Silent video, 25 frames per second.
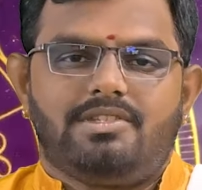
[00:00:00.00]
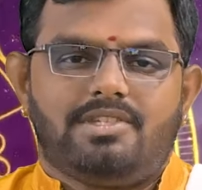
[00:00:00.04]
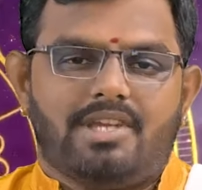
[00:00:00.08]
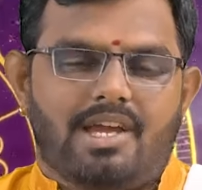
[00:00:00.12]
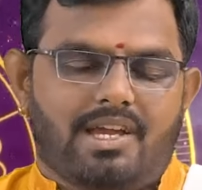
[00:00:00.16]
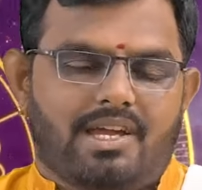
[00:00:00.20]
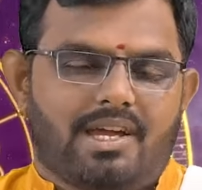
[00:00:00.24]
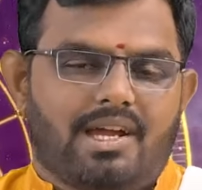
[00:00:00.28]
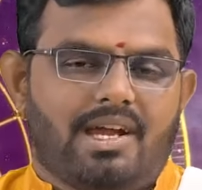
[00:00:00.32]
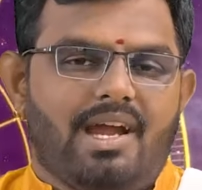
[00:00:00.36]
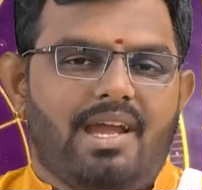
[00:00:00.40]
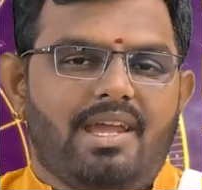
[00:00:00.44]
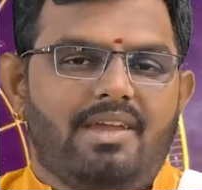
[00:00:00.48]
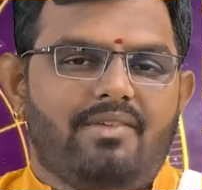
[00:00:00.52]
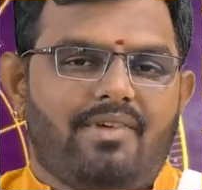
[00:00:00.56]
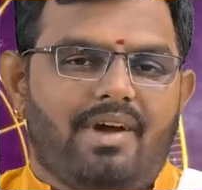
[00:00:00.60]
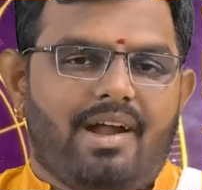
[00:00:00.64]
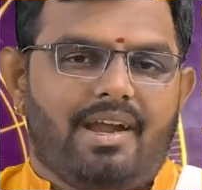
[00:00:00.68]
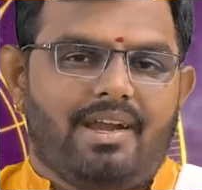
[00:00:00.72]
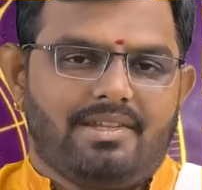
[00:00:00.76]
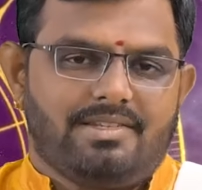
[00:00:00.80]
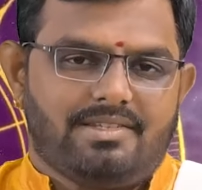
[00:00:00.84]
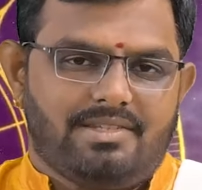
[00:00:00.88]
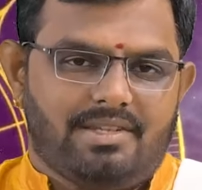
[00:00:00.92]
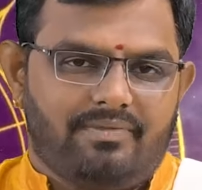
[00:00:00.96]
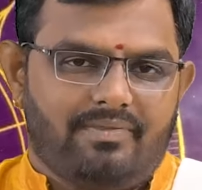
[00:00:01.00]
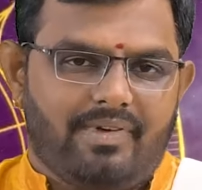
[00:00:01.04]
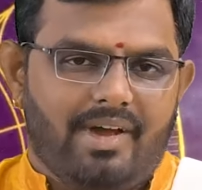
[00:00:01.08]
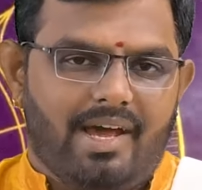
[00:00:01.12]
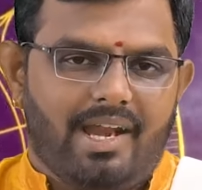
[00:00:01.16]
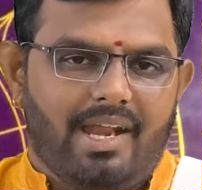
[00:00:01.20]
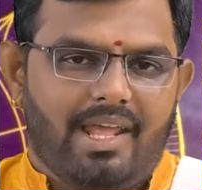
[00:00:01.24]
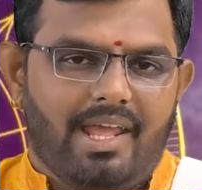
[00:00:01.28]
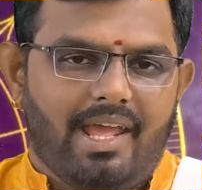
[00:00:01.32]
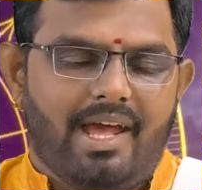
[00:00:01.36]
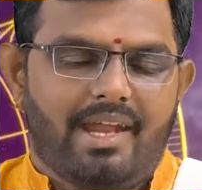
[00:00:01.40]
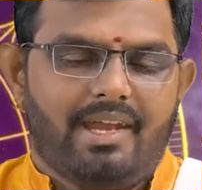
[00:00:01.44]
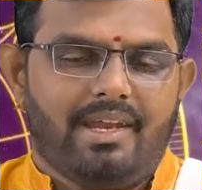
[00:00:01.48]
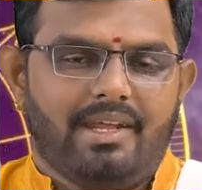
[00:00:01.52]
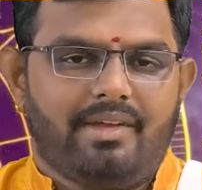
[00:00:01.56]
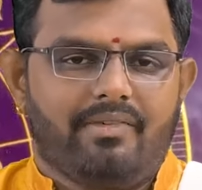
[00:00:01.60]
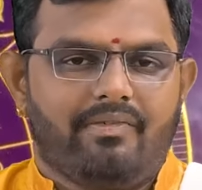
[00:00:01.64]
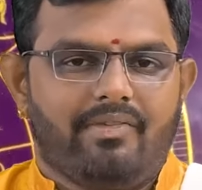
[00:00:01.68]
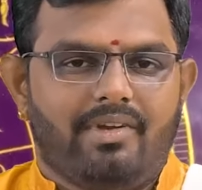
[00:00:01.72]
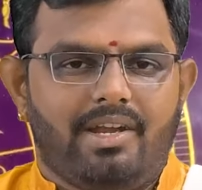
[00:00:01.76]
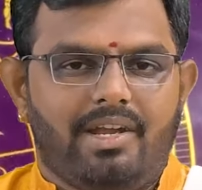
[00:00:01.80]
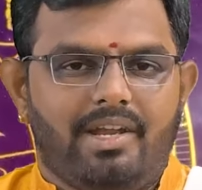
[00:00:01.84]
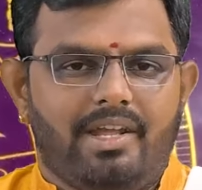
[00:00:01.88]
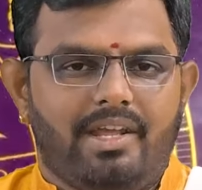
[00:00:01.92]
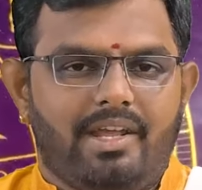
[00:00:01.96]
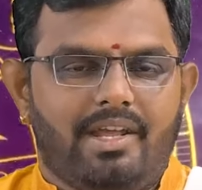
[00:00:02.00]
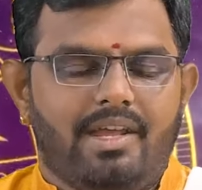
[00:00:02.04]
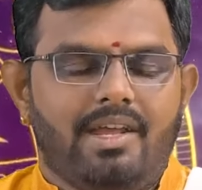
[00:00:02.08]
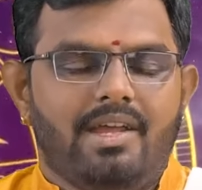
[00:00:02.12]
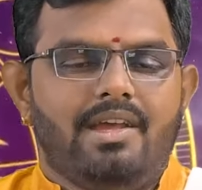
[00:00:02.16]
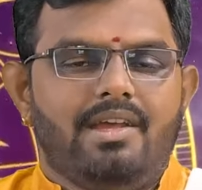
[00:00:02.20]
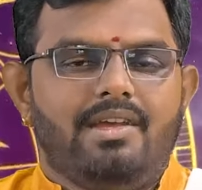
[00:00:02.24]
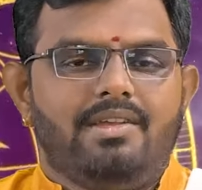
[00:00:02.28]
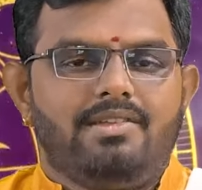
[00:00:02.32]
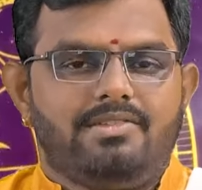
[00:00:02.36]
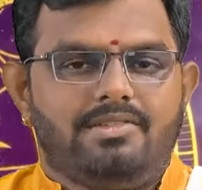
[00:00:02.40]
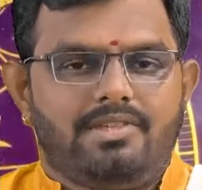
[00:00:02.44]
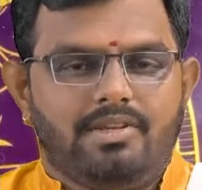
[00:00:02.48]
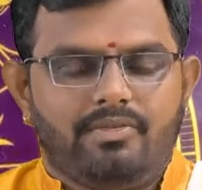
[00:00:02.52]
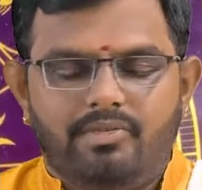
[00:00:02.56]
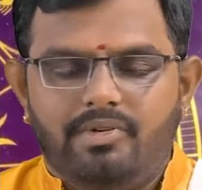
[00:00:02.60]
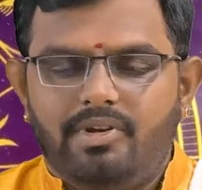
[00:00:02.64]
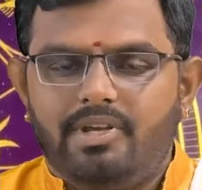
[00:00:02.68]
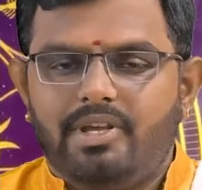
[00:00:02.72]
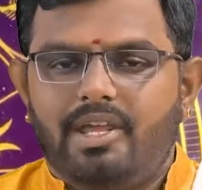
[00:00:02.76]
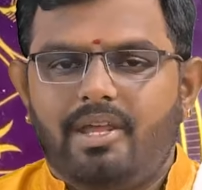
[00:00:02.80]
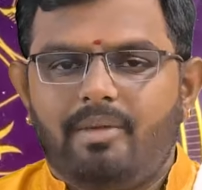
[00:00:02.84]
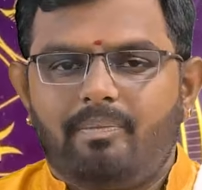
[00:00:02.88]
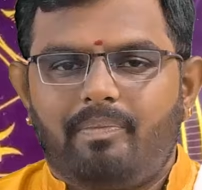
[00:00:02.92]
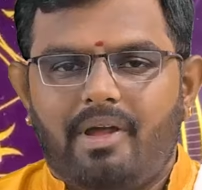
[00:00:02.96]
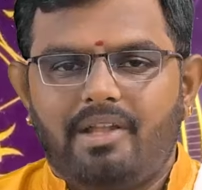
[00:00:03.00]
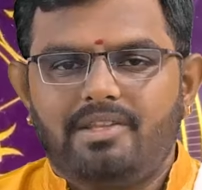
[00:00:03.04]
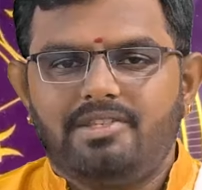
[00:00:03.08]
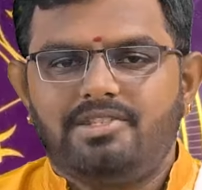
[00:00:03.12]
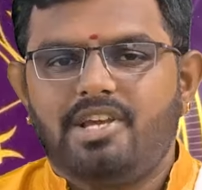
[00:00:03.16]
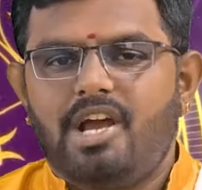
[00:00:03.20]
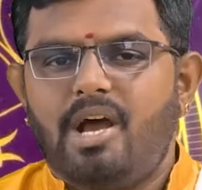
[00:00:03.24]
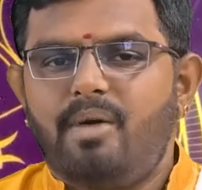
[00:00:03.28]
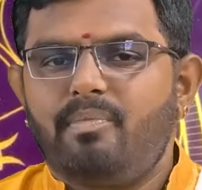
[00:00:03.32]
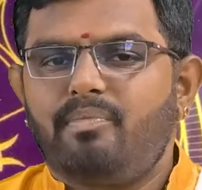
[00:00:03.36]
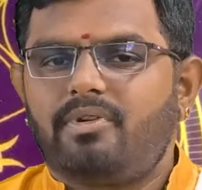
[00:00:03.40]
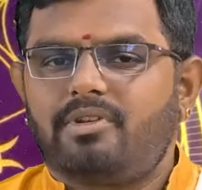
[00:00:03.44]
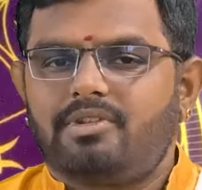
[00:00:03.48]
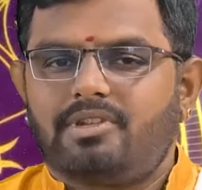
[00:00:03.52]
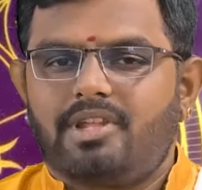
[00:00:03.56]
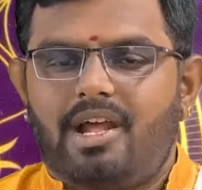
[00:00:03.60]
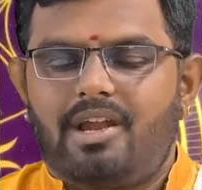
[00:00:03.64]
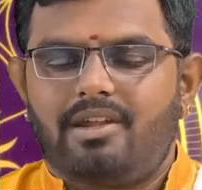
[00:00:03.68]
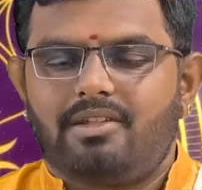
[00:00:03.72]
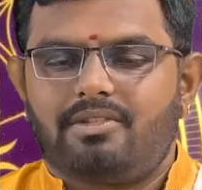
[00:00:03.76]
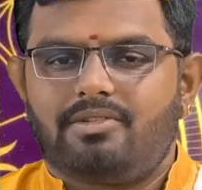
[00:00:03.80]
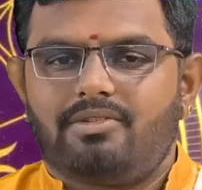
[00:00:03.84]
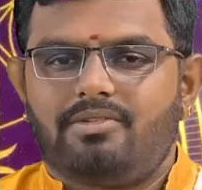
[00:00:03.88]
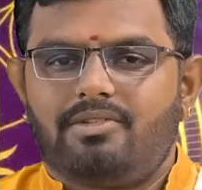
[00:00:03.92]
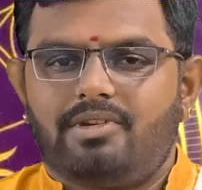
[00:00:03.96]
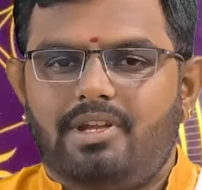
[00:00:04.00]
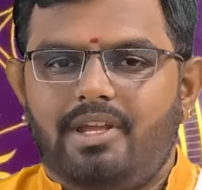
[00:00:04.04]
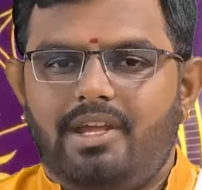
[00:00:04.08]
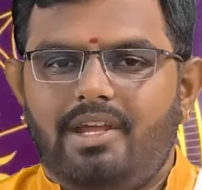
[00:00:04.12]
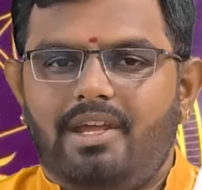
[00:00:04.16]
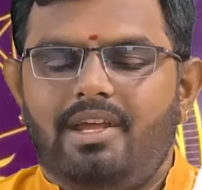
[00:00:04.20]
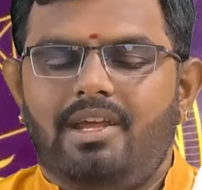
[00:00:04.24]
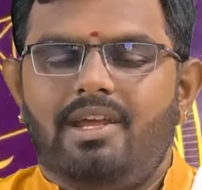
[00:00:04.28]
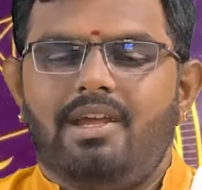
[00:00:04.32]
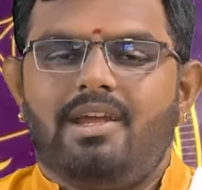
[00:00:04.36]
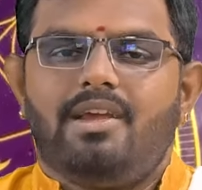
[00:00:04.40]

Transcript: చక్కగా ఇవాళ శివాలయానికి వెళ్ళి శివుడికి పంచామృతాలతోటి